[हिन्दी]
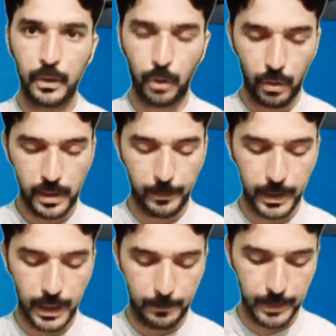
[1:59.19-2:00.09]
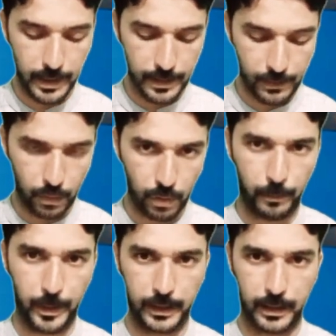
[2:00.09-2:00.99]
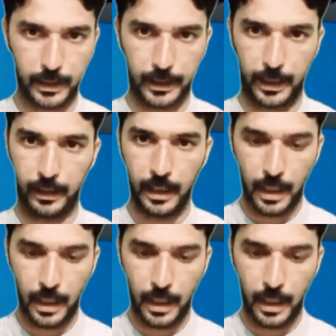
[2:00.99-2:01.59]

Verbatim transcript: तो उसके बाद आपने इसको ओपन कर लेना है